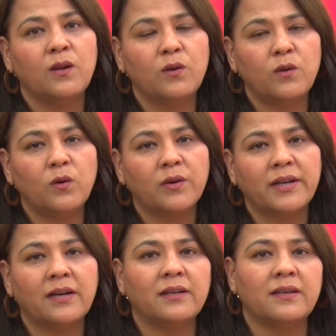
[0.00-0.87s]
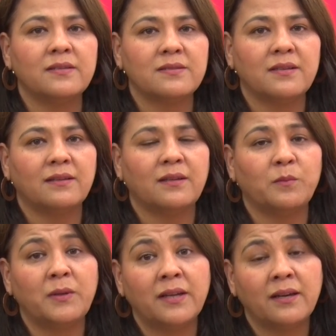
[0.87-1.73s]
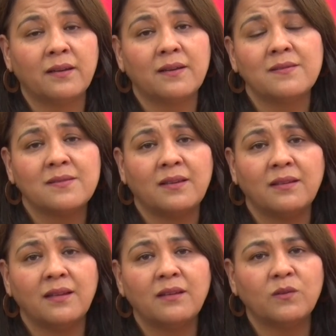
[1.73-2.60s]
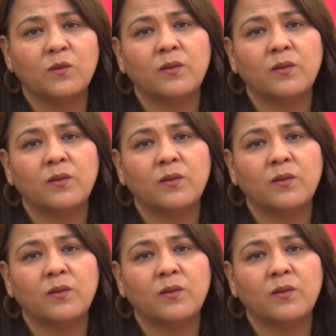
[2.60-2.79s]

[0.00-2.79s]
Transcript: logran este, terminar este intento